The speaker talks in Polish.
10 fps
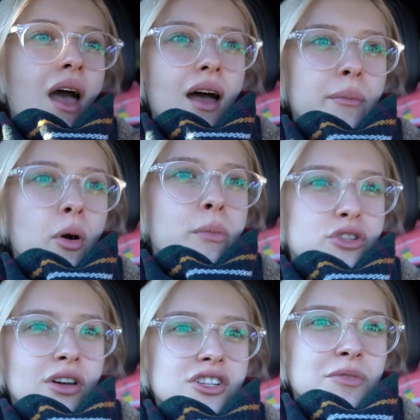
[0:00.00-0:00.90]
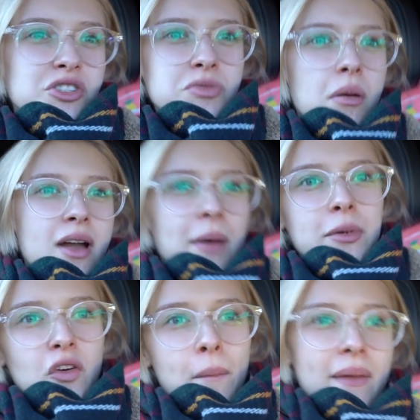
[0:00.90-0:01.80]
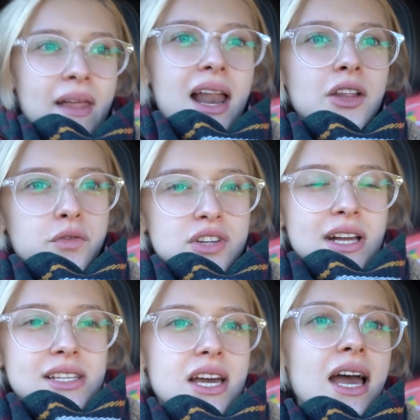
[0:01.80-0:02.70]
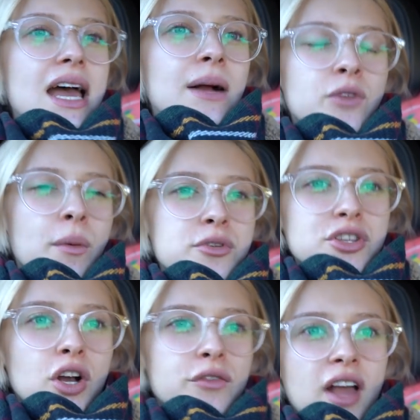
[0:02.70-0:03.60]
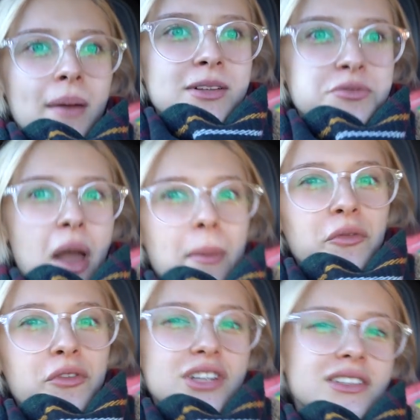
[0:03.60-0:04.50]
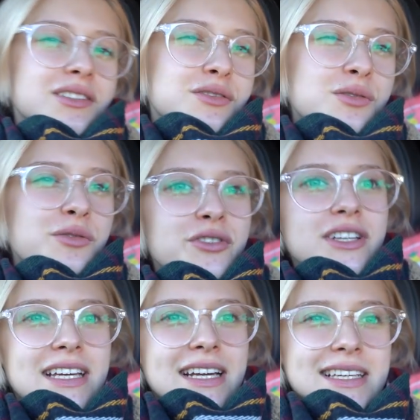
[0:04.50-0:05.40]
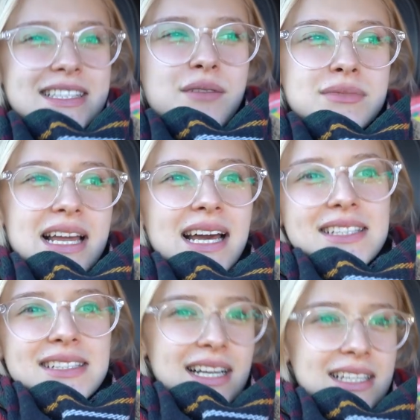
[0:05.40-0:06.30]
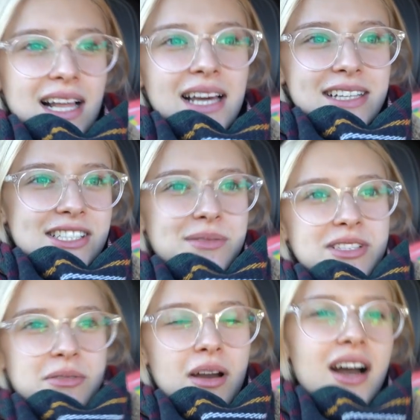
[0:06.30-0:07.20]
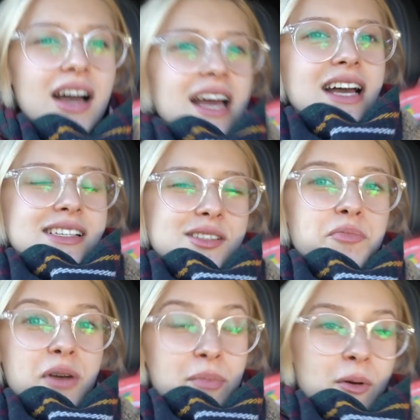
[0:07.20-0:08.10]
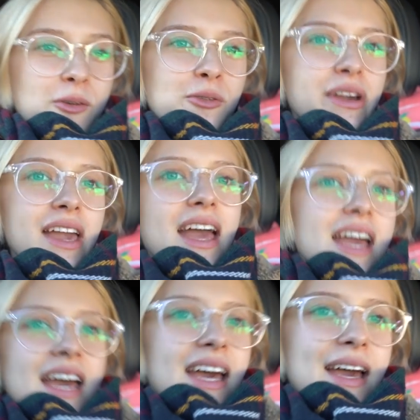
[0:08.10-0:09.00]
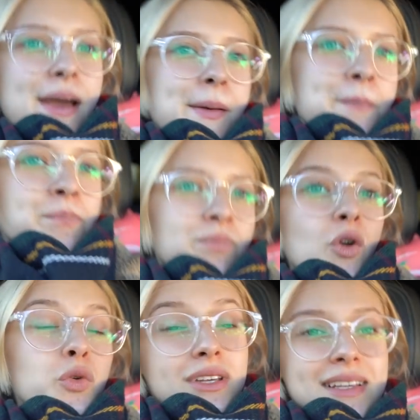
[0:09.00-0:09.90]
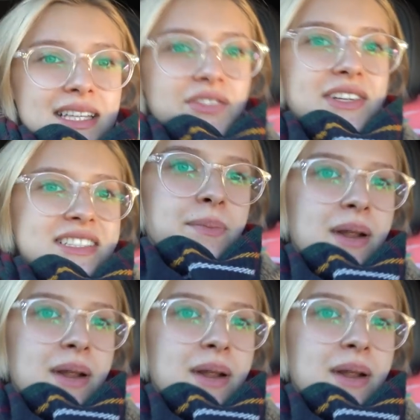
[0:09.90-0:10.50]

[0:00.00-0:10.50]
e, bo oprócz tego, że będzie miała jakby nowe panele, to wszędzie, to oprócz tego Wika będzie miała podwieszany sufit, jakieś tam LEDy i tak dalej, także będzie miała super pokój. Um, u niej jest najwięcej